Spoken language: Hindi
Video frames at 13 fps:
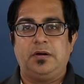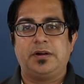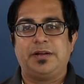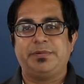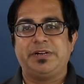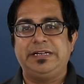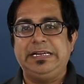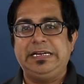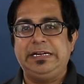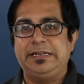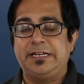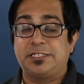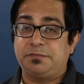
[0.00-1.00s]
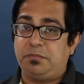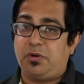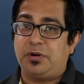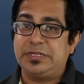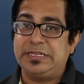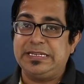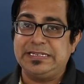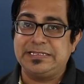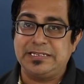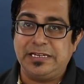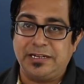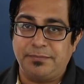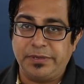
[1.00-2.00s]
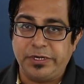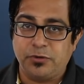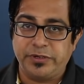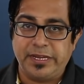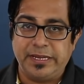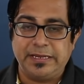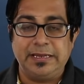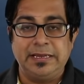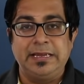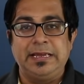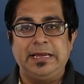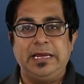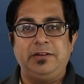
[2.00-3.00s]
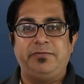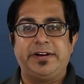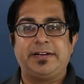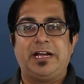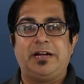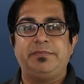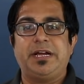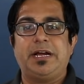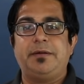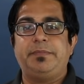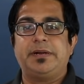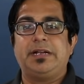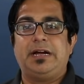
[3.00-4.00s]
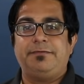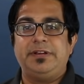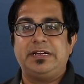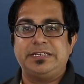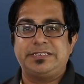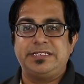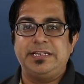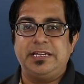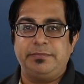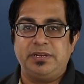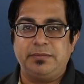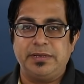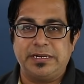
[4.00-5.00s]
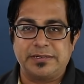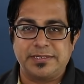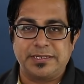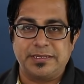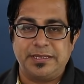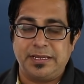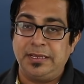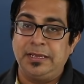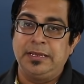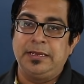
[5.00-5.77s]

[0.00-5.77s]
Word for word: और आपके डेली टास्क बहुत ही ईजिली कम्प्लीट हो जाएंगे इनफैक्ट आप यहाँ पर काफ़ी अच्छी गेमिंग भी कर सकते हैं